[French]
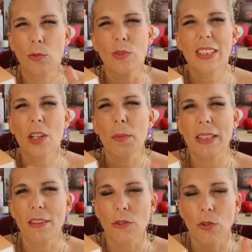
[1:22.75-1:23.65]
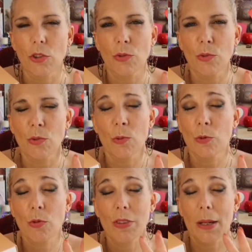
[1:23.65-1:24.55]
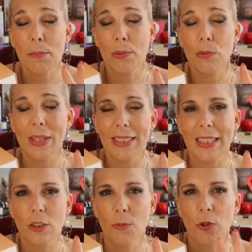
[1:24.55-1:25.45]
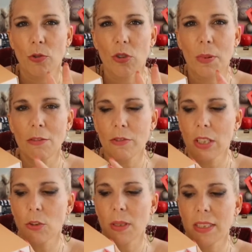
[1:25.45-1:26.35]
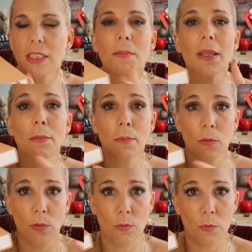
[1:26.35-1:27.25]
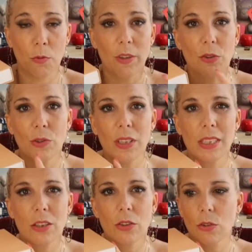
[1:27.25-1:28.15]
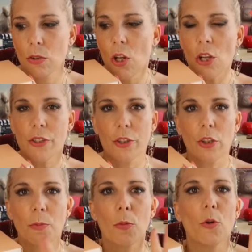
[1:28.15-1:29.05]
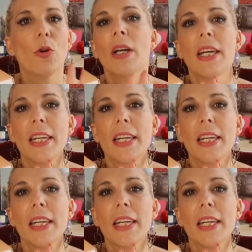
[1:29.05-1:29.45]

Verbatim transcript: tout est en barre d'infos, je ne me souviens plus exactement, donc je ne vais pas vous dire de bêtises, mais vous pouvez utiliser ce, code promo.